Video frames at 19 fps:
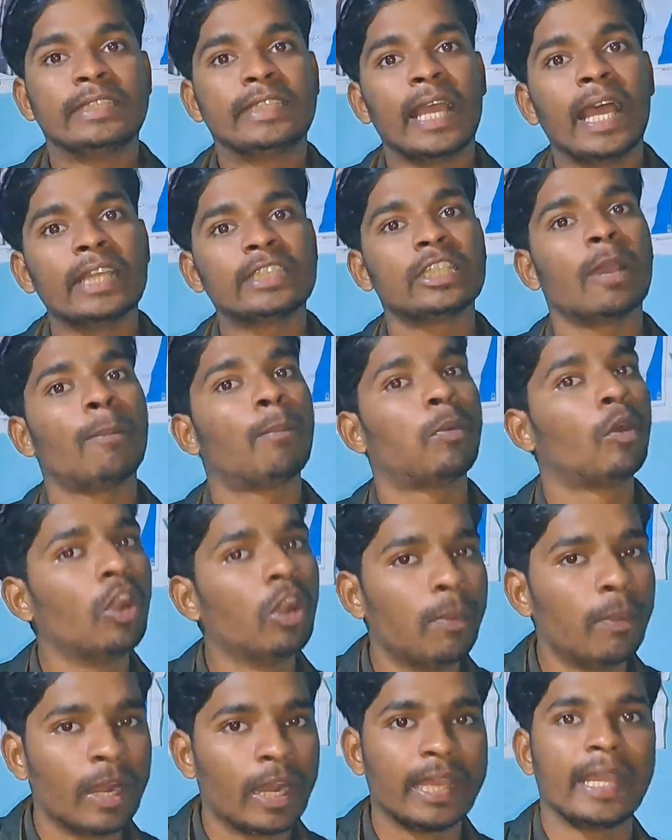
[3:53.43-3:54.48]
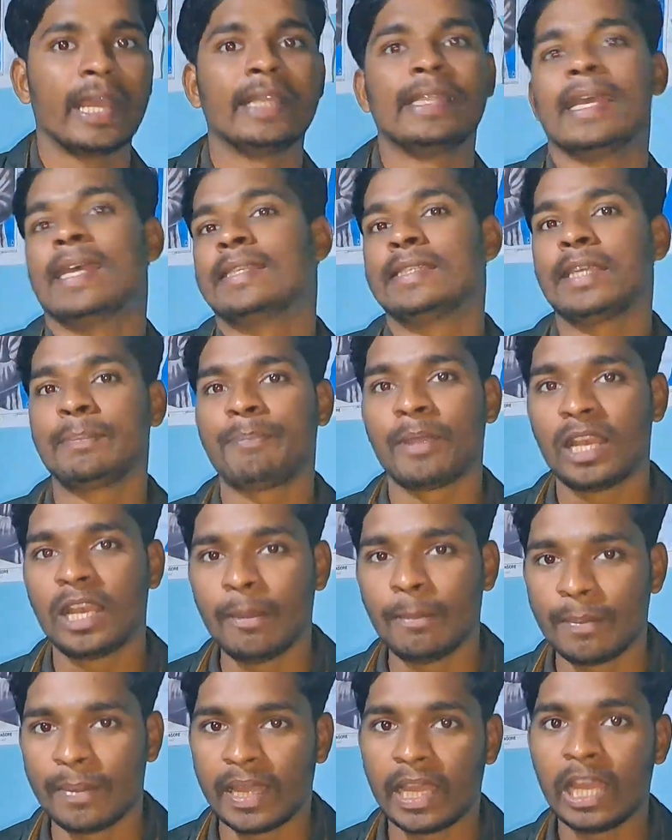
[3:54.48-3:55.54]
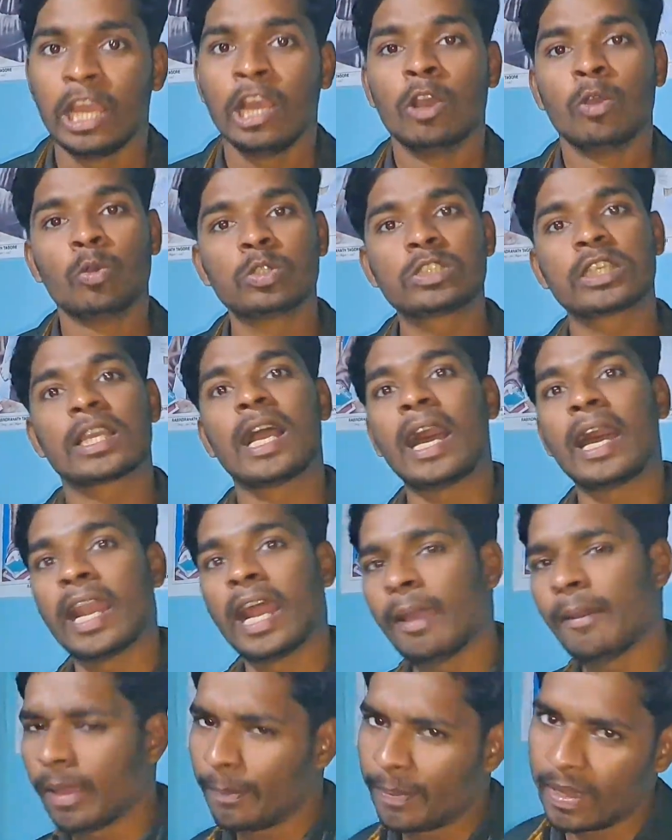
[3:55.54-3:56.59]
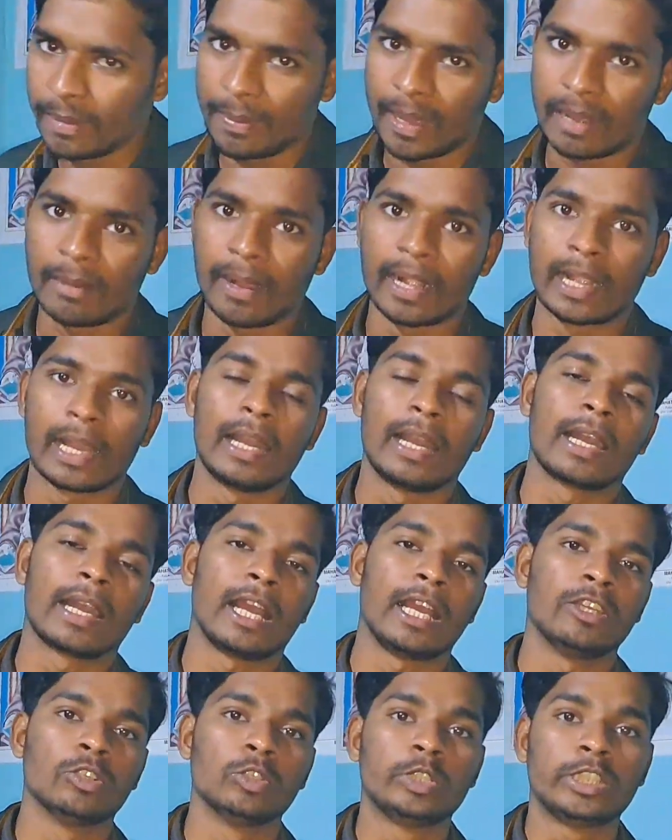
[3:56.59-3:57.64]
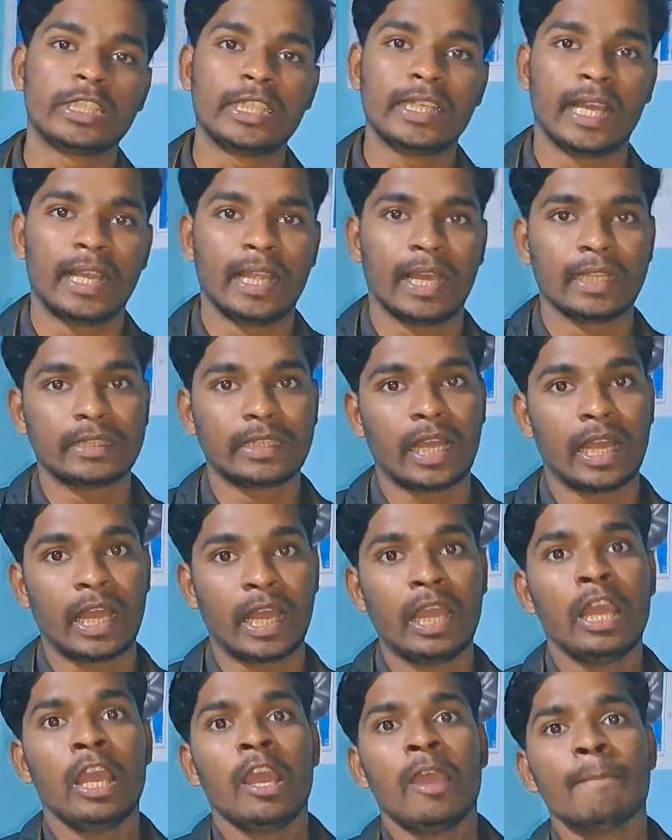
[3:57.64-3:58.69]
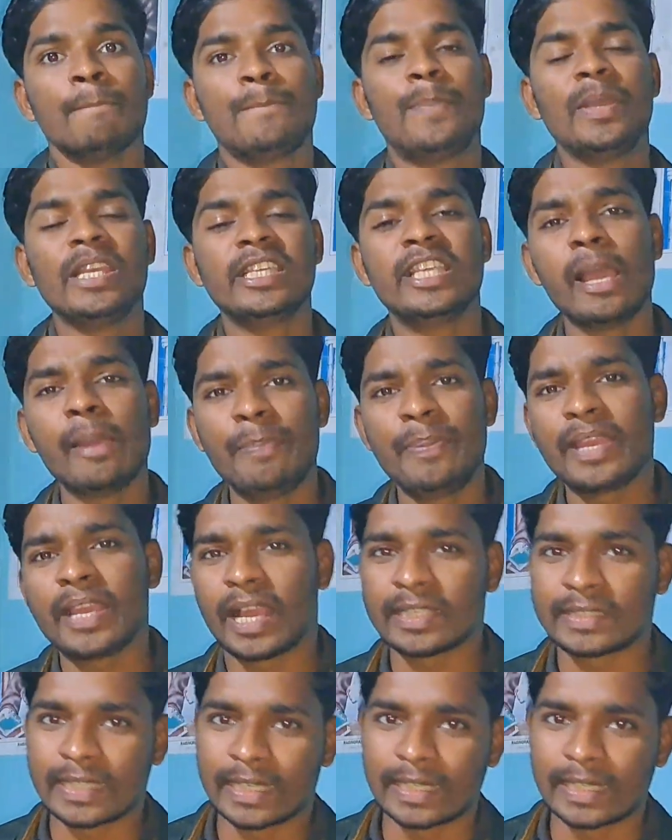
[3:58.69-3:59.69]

जैसे भूल भुलैया जैसी फिल्म में उस गाना में भी भगवा कलर का यूज किया जाता है बीजेपी का